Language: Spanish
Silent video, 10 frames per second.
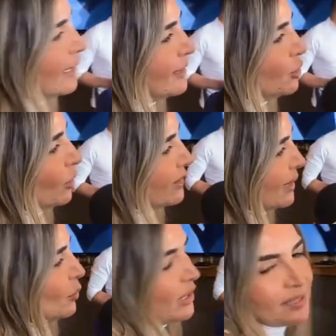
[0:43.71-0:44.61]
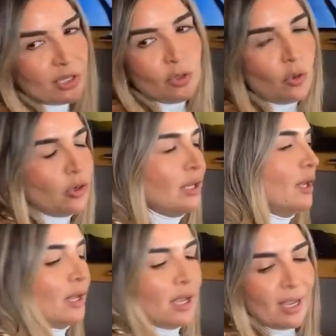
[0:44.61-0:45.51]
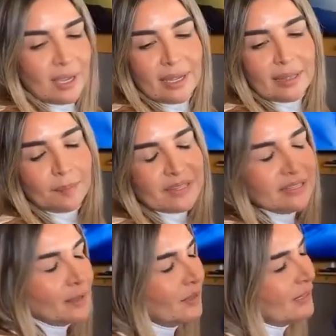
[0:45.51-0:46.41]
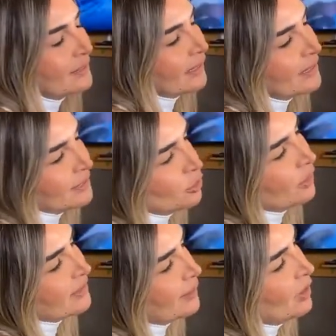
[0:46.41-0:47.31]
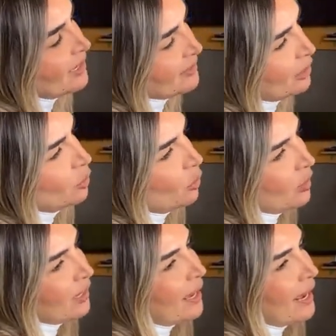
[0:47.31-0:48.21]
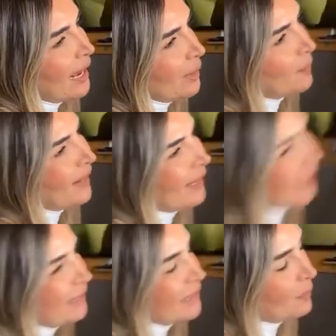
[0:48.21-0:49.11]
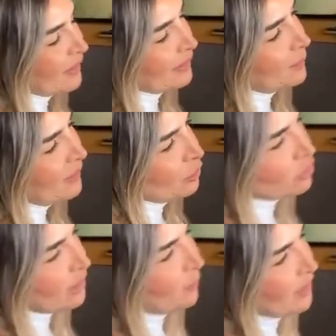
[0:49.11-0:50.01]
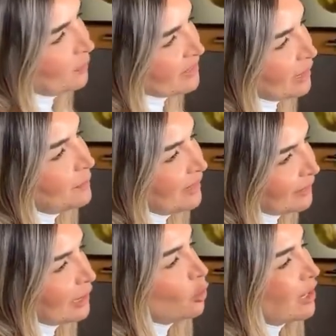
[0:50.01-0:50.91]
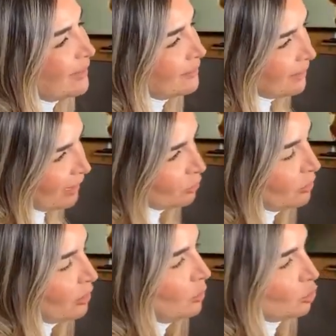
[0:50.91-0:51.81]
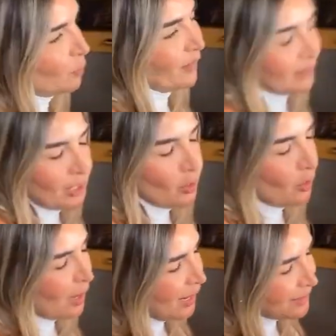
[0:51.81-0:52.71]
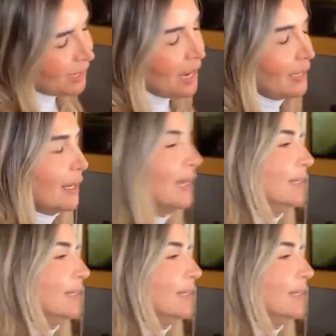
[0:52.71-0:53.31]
este ejercicio que estamos haciendo hoy, Precisamente este ejercicio que estamos haciendo hoy es para que el departamento sepa y especialmente los candidatos de nuestro partido a,